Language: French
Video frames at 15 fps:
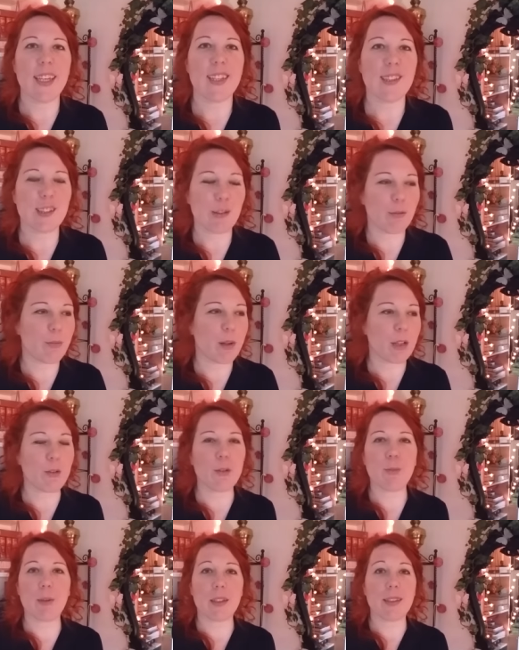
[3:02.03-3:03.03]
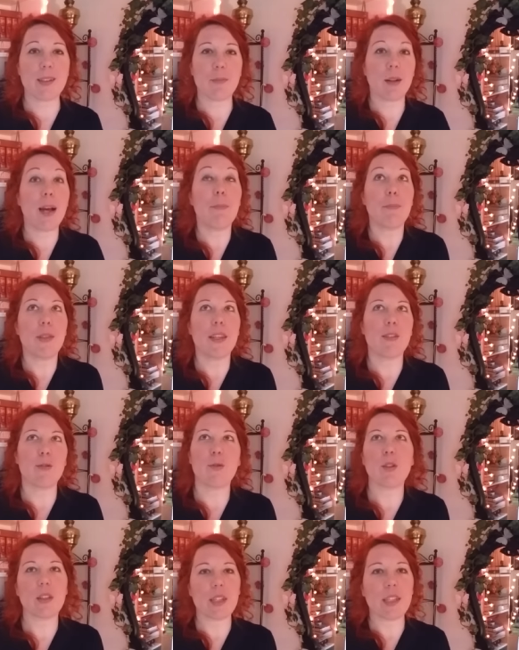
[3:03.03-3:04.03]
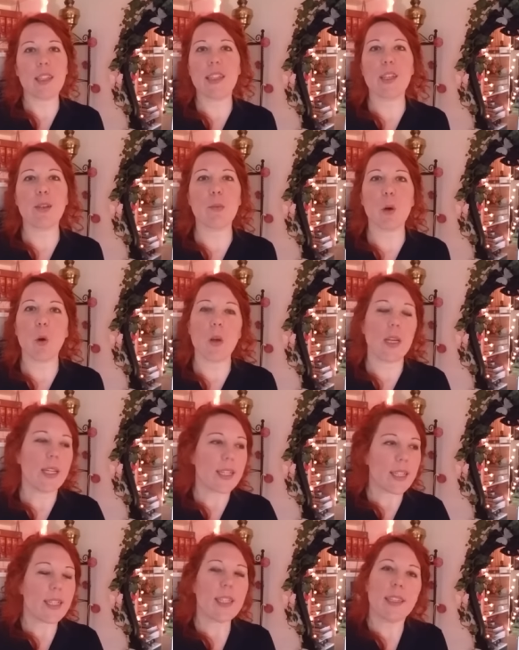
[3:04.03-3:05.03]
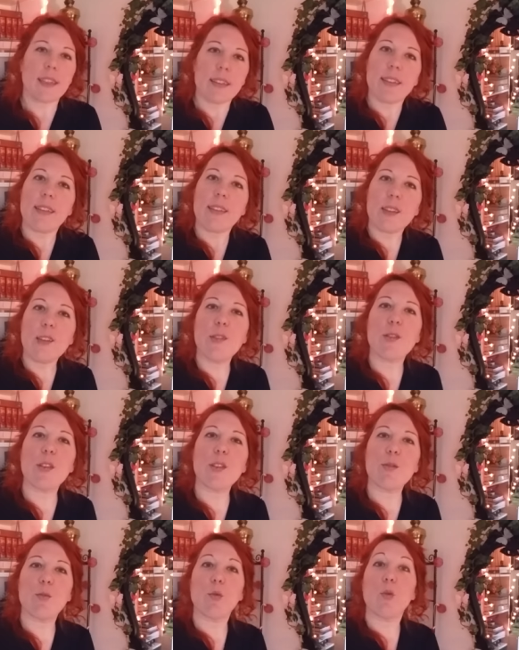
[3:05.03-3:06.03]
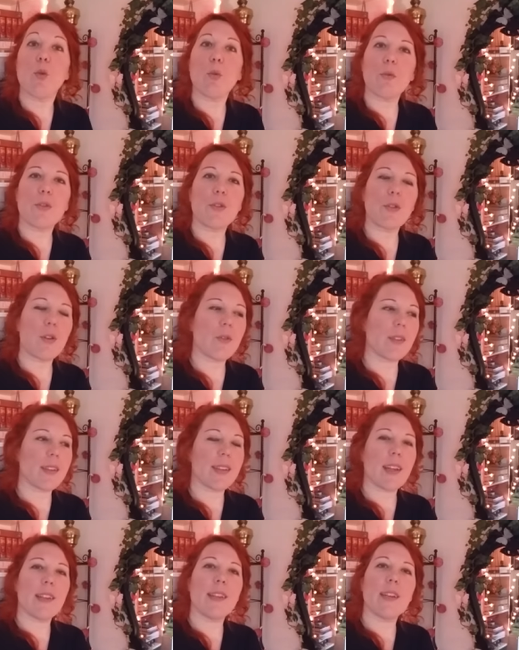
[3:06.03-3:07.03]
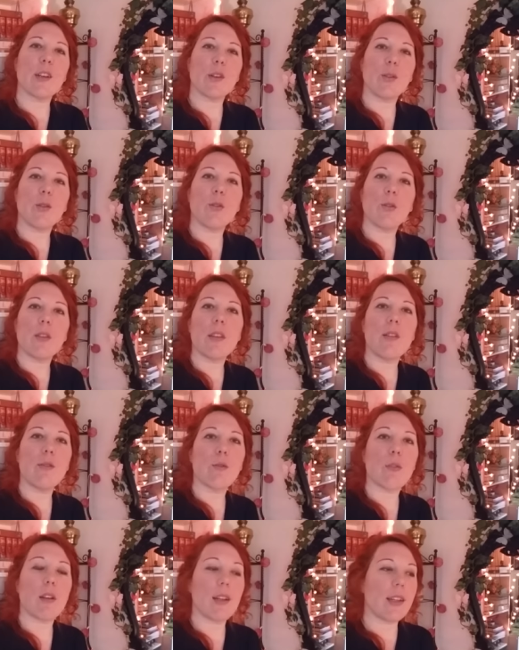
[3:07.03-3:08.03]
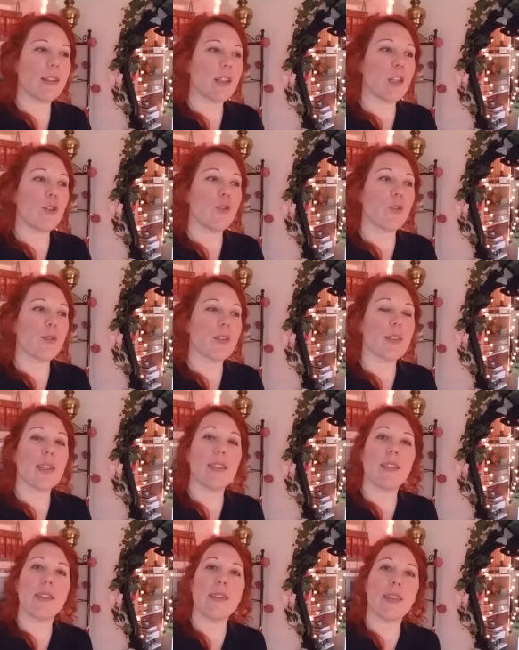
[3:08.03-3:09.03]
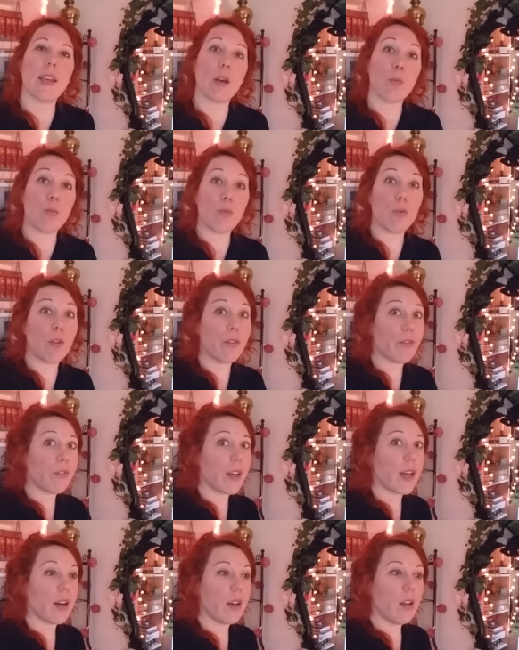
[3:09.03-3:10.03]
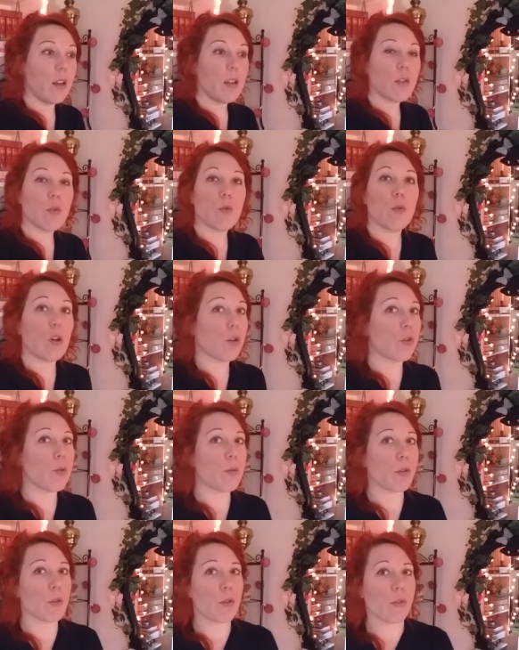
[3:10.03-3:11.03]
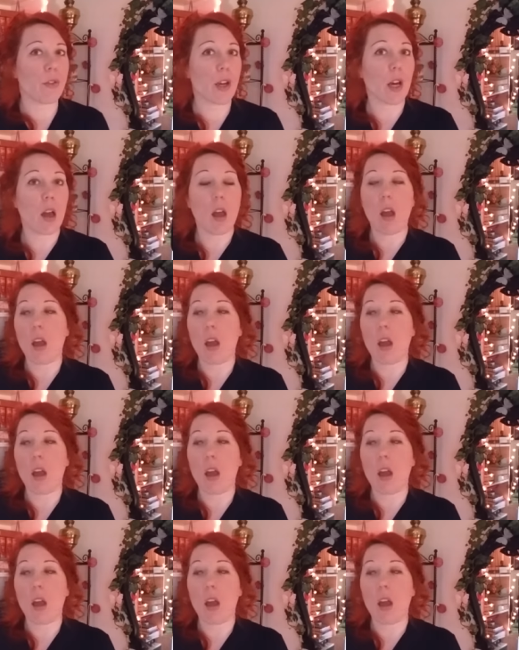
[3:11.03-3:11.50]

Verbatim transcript: Si on part de ce principe-là, bien sûr, techniquement, ils, sont conscients, c'est-à-dire qu'ils ont l'intelligence nécessaire pour faire ce qu'on leur demande de faire,